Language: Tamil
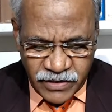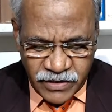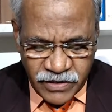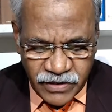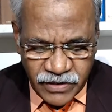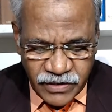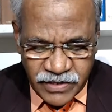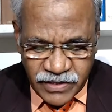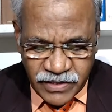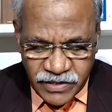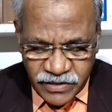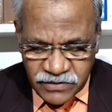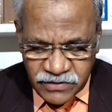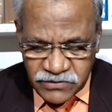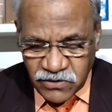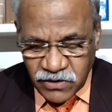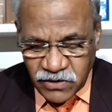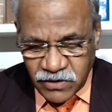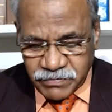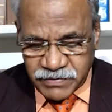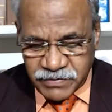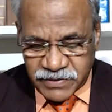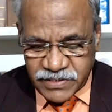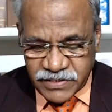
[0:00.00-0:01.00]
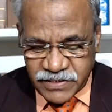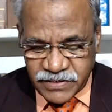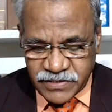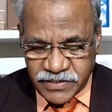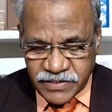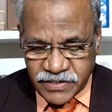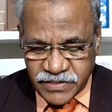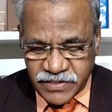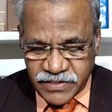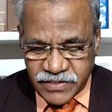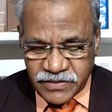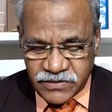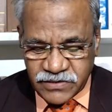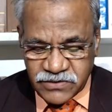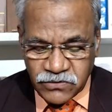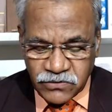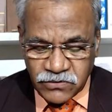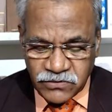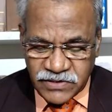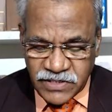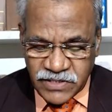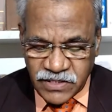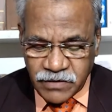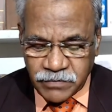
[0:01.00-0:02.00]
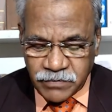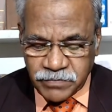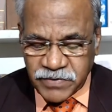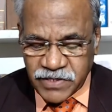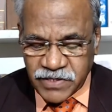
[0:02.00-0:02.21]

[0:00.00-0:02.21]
இங்கு என்ன சொல்லப்பட்டிருக்கிறது சுந்தர